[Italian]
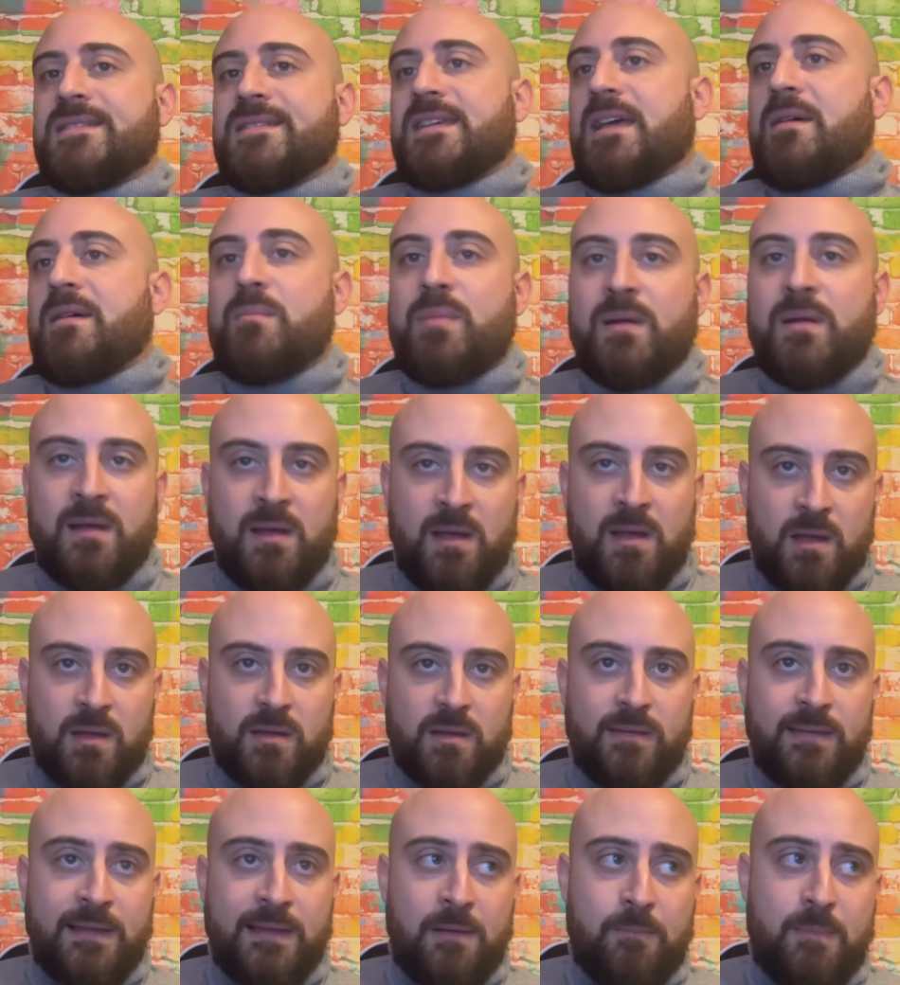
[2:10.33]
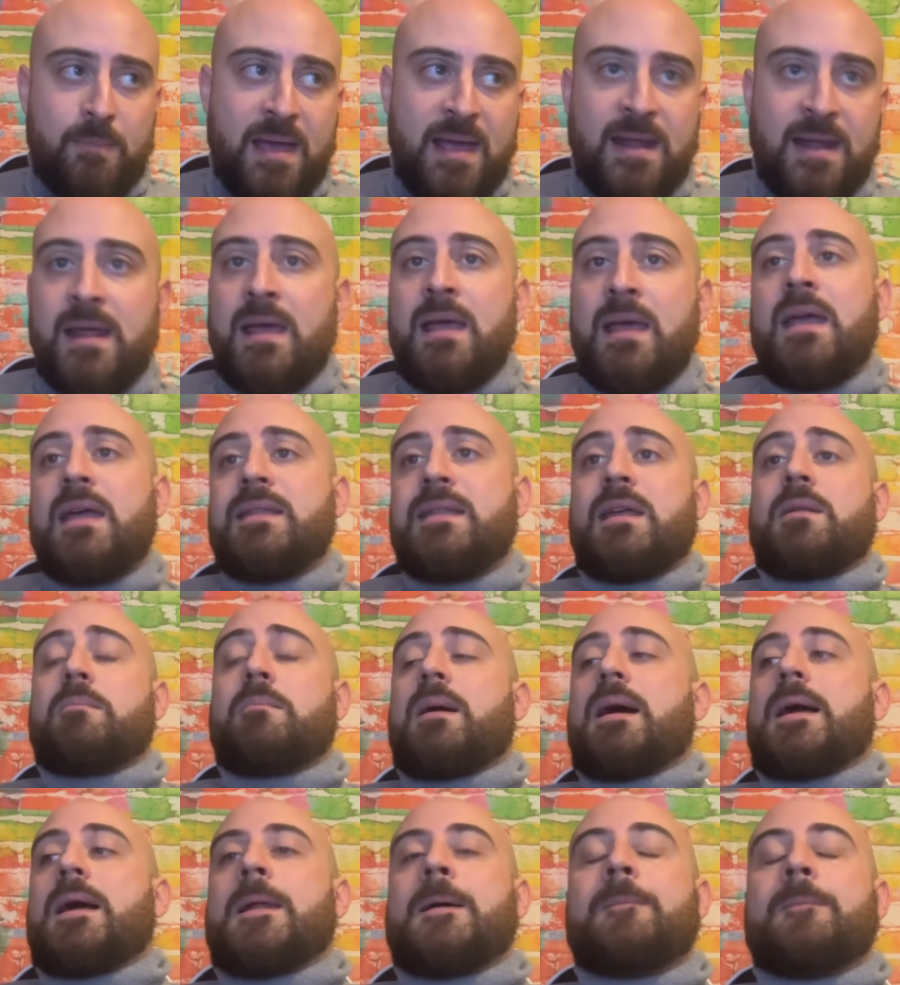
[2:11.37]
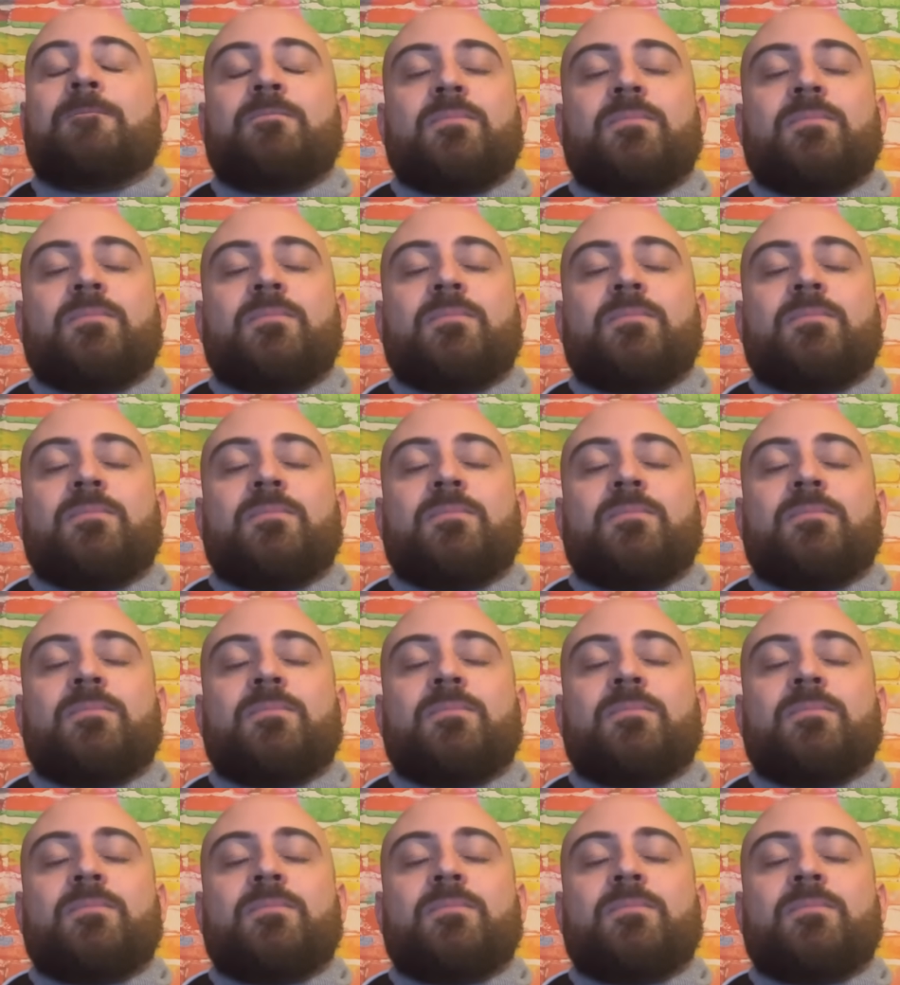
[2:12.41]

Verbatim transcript: sempre, nel bene e nel male.